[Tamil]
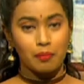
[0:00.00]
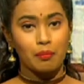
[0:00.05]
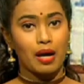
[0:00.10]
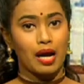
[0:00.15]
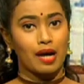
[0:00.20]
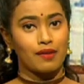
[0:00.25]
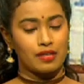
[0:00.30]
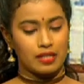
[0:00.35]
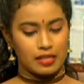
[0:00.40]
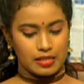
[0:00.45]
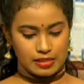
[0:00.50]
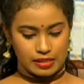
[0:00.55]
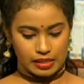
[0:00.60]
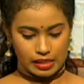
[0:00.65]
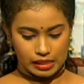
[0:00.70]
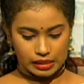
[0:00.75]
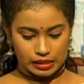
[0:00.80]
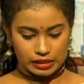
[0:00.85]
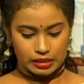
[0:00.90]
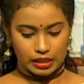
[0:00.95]
மாவட்ட
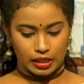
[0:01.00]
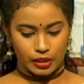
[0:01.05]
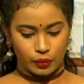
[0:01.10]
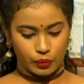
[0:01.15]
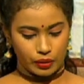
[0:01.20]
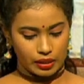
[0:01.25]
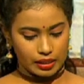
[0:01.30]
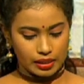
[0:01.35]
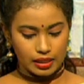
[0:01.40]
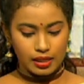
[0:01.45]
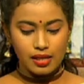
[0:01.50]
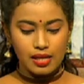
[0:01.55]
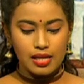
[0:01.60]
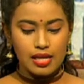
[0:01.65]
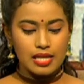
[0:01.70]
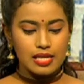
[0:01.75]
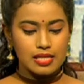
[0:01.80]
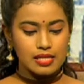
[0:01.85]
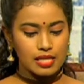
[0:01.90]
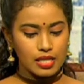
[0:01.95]
செயலகத்தினுடைய
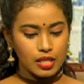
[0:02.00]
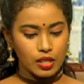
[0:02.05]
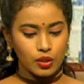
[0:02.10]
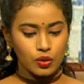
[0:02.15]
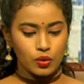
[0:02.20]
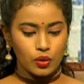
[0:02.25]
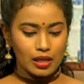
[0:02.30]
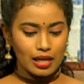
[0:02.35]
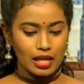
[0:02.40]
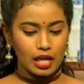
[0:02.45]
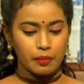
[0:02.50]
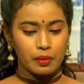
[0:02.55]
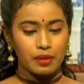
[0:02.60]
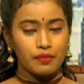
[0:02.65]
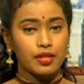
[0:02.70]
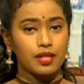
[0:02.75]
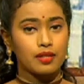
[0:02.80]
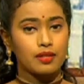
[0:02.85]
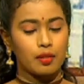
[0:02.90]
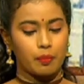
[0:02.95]
சிறு தொழில்
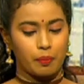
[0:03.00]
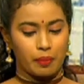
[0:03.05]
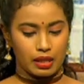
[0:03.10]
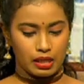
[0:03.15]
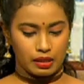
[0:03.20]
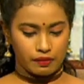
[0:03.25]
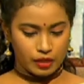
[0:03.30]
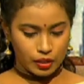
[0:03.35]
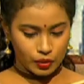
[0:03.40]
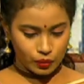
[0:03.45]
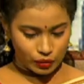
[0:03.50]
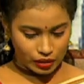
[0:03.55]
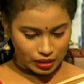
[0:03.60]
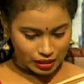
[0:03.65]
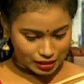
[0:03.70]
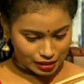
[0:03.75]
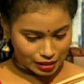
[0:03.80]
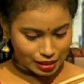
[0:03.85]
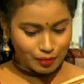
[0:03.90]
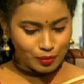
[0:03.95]
அபிவிருத்தி
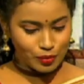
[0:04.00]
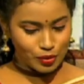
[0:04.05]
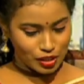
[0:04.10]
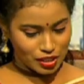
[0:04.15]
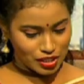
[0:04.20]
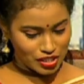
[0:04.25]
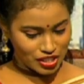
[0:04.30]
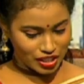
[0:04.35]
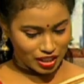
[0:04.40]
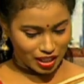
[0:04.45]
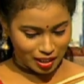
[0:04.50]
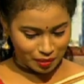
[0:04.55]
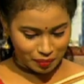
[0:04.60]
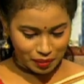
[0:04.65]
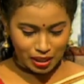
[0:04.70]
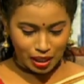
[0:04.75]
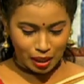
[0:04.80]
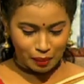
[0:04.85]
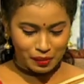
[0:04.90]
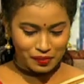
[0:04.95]
பிரிவினுடைய
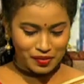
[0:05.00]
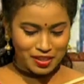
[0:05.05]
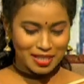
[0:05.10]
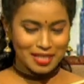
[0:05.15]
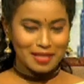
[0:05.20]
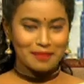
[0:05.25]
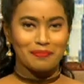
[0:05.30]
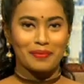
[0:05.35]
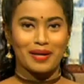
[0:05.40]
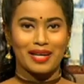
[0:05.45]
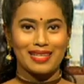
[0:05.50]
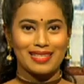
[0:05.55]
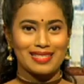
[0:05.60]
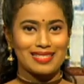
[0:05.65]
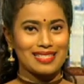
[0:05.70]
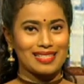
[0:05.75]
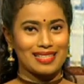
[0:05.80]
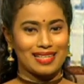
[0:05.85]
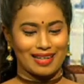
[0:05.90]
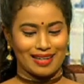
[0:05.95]
முயற்சியாண்மை அபிவிருத்தி
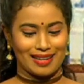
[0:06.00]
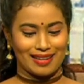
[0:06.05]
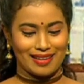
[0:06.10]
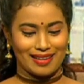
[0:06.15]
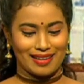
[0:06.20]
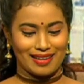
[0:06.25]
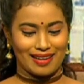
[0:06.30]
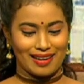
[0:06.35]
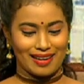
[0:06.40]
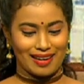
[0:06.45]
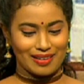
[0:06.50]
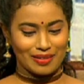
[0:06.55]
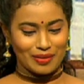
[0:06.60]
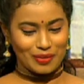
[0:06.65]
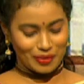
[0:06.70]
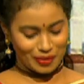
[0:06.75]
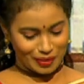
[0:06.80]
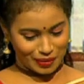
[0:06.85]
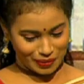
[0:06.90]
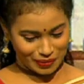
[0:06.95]
பயிற்சி
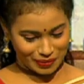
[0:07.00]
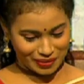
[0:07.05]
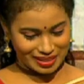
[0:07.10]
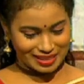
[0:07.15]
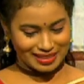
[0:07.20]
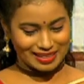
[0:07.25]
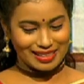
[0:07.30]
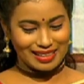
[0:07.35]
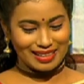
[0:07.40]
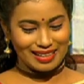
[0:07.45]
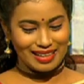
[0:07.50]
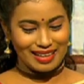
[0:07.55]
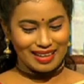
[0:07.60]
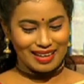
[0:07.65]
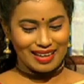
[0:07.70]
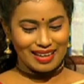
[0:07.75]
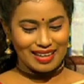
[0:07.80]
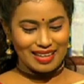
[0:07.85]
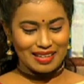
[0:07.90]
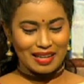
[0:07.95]
உத்தியோகத்தர்
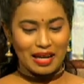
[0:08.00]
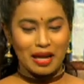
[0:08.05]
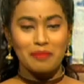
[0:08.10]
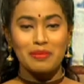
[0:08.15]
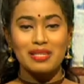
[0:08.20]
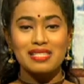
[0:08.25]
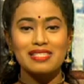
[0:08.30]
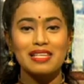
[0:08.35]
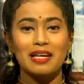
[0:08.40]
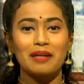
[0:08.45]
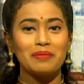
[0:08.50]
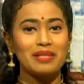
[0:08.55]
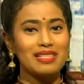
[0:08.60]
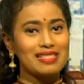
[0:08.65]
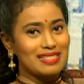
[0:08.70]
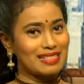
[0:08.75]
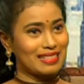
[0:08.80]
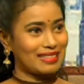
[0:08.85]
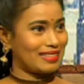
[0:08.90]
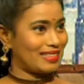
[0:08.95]
ராமசாமி
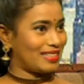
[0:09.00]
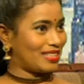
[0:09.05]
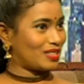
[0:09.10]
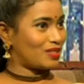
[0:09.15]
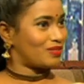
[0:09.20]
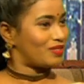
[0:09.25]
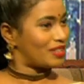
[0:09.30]
சதீஷ்